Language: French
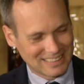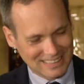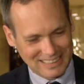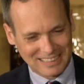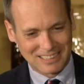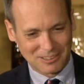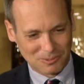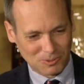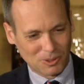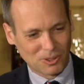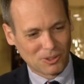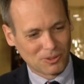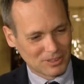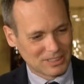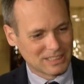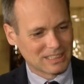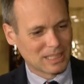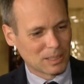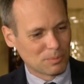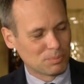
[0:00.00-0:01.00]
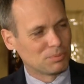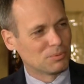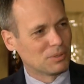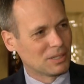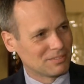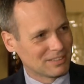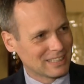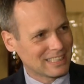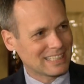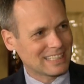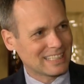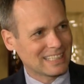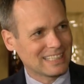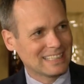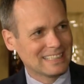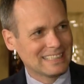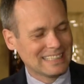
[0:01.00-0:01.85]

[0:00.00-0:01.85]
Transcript: qui ont grandi un peu avec.